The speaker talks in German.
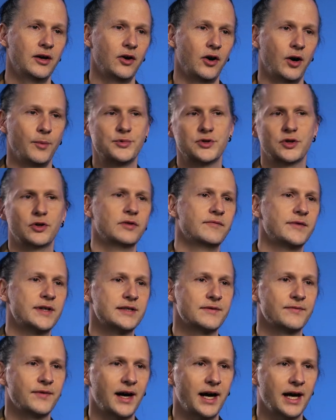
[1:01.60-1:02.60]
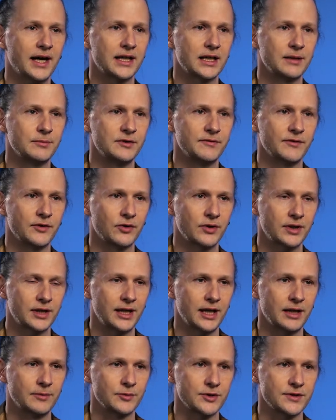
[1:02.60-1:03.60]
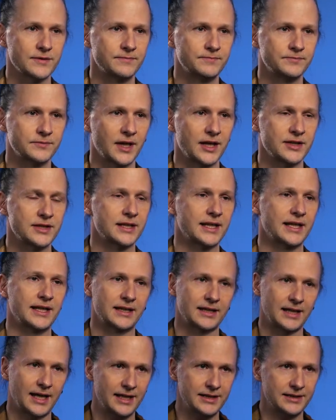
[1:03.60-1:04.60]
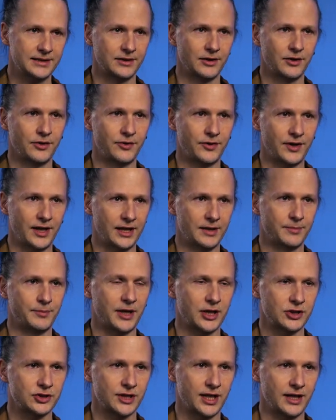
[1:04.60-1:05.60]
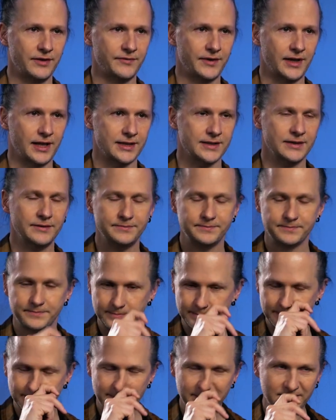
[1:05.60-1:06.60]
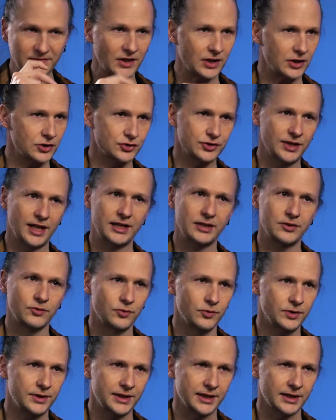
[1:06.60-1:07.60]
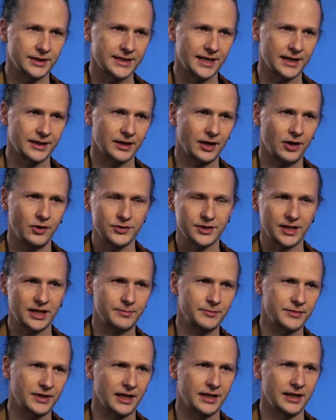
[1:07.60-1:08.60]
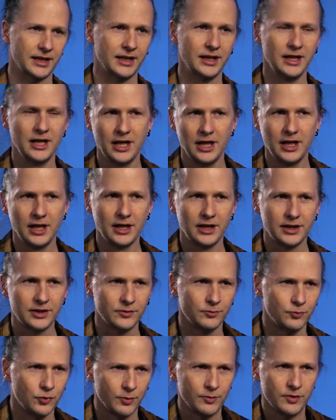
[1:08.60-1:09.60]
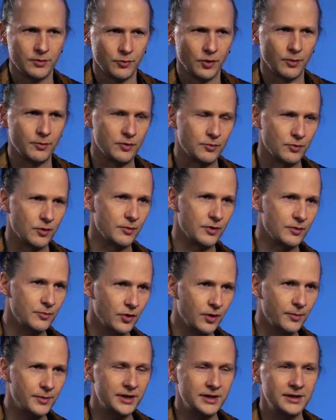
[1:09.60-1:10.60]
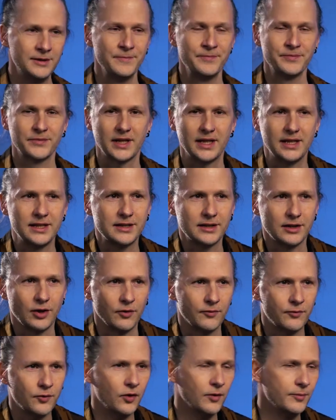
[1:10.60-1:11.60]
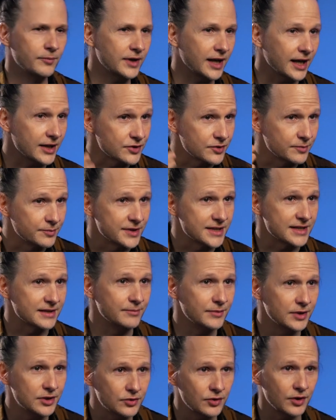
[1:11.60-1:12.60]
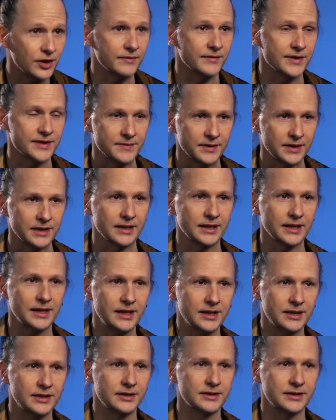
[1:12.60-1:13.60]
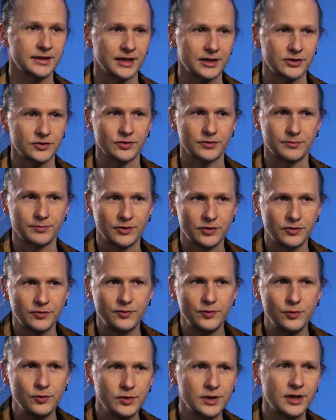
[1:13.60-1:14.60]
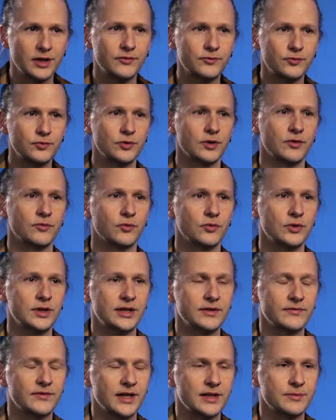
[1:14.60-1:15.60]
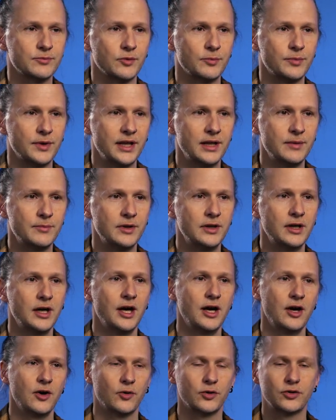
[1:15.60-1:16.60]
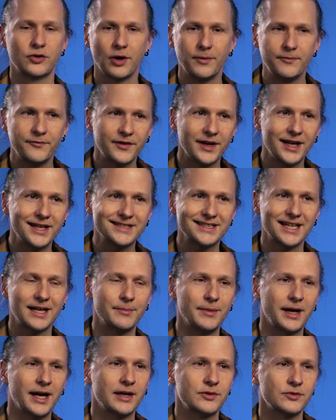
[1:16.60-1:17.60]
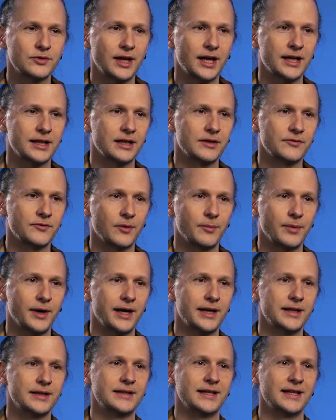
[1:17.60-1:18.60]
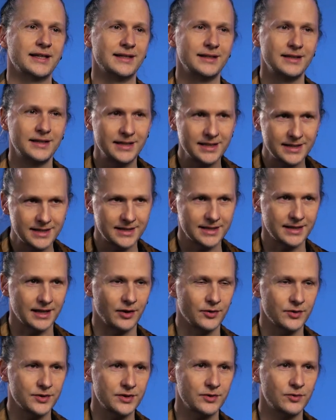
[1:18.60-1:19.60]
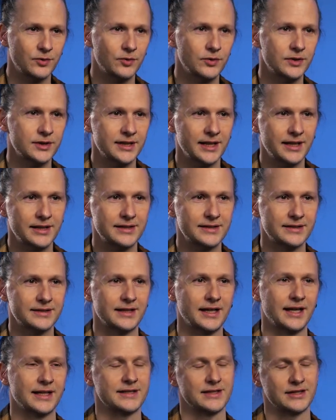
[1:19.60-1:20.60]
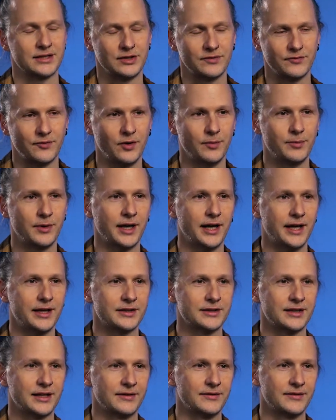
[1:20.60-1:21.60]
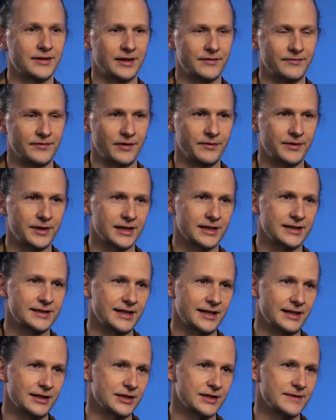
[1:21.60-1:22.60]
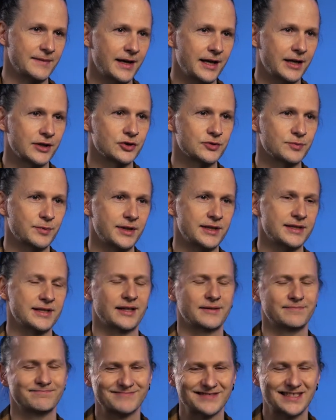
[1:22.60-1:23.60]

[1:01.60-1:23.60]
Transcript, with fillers: ob es irgendwelche Fragen gibt, die wir noch klären müssen. Also ich gehe gleich in eine Think-per-Share-Phase. Studenten holen ihre Sachen raus, reden miteinander, Murmel, Murmel, Murmel, Murmel. Ich laufe rum, kann so ein bisschen mithören, was wird geredet, kriege so ein Gefühl dafür, wo liegen vielleicht Probleme und komme vielleicht am einen oder anderen vorbei, der nichts rausgeholt hat, der hat sich nicht vorbereitet, dann äh, verwickle ich den in ein Zweiergespräch, sage,